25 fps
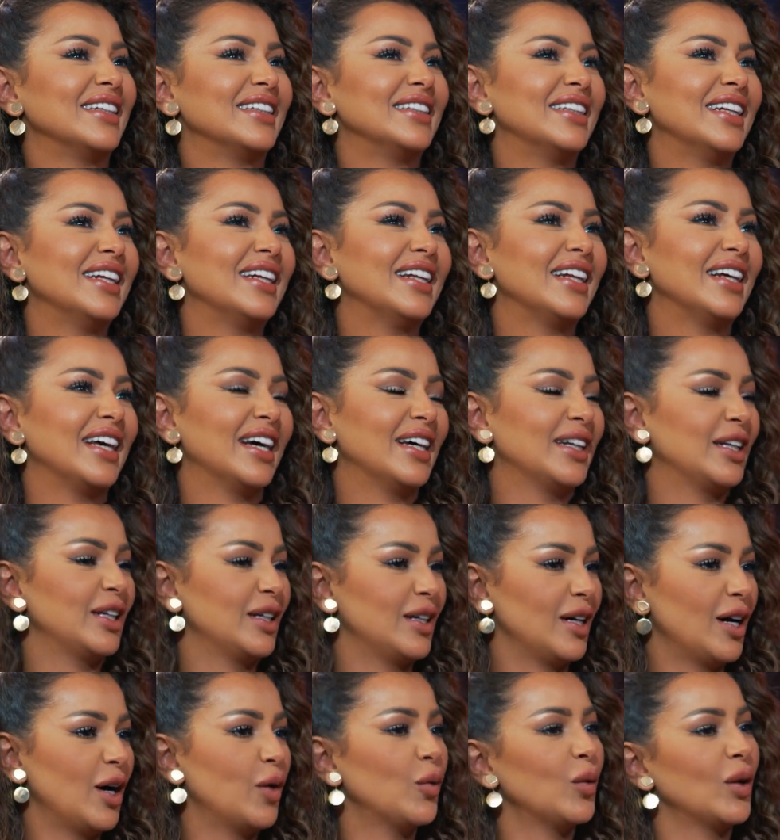نيلي
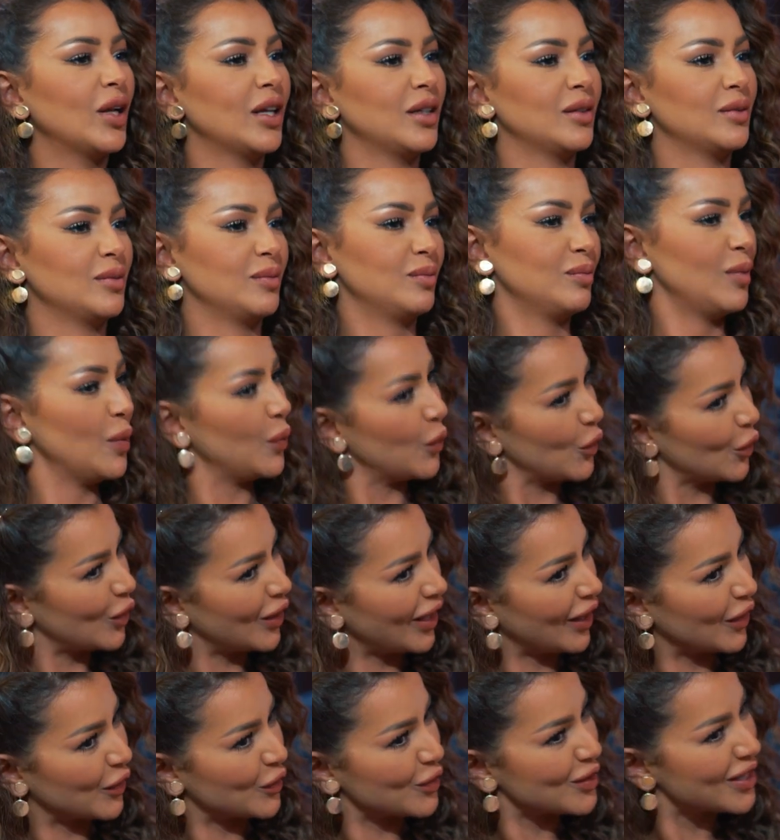يعني اولا
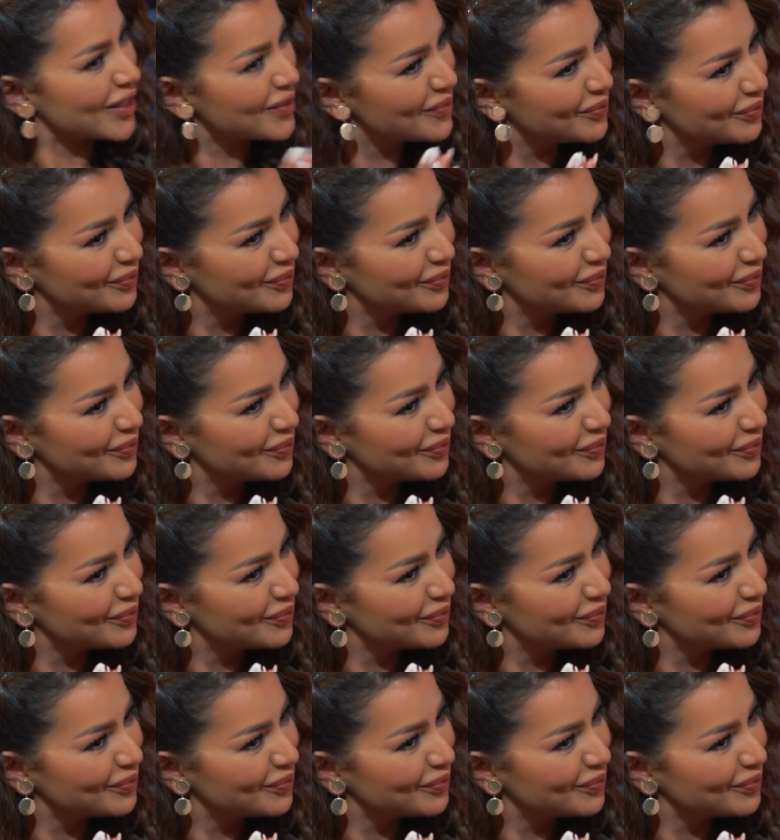مبروك يا عروسه